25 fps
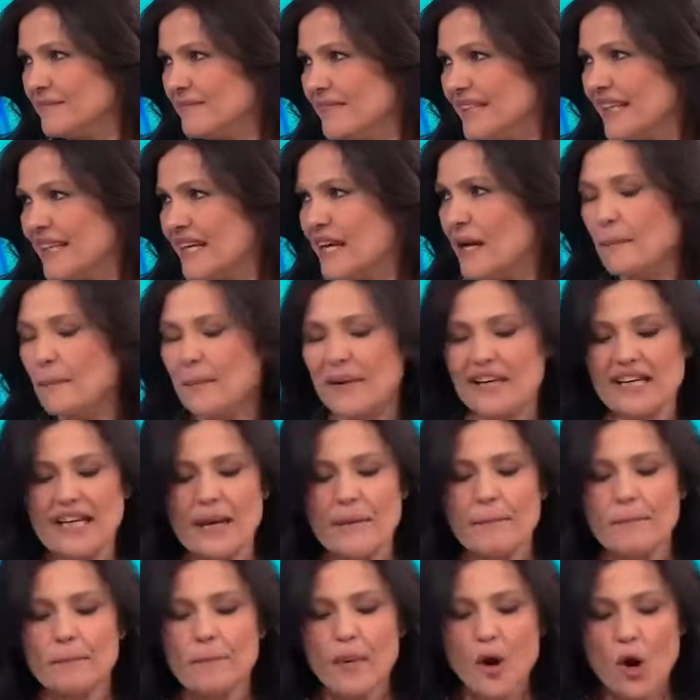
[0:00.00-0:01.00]

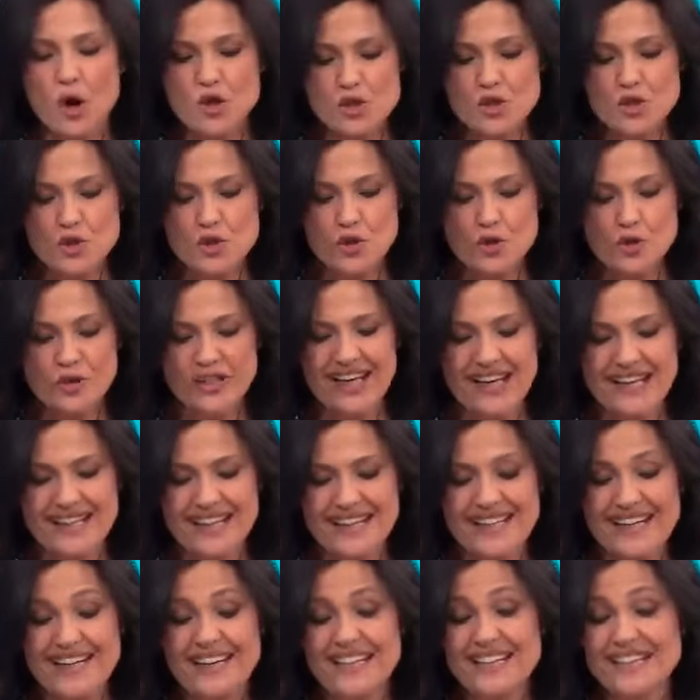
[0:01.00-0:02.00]
Perché posso
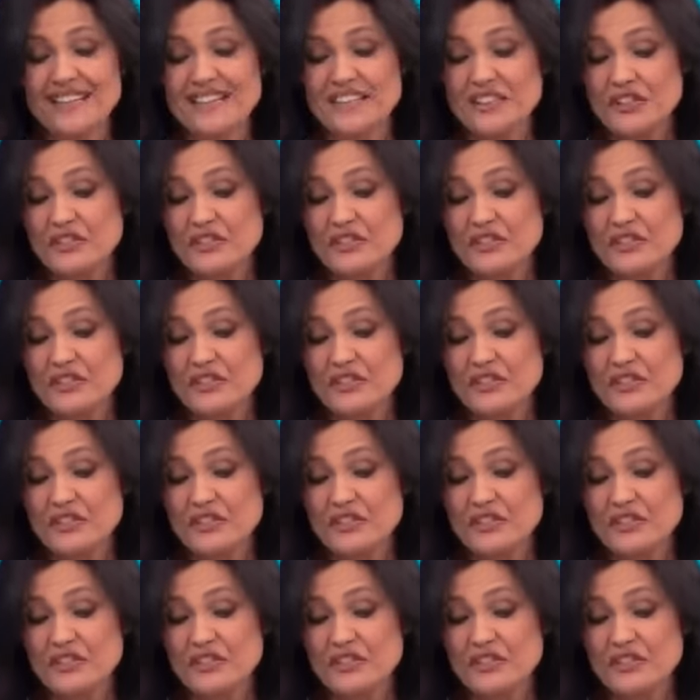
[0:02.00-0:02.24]
caricare di